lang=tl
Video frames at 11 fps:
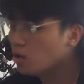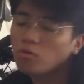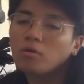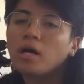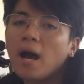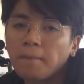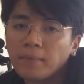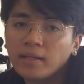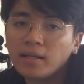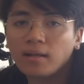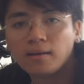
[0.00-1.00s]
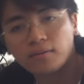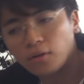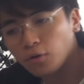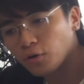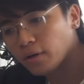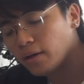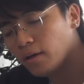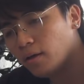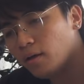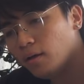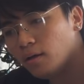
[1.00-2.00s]
kung upgrade ka ng
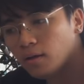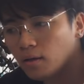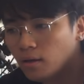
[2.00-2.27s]
Deore,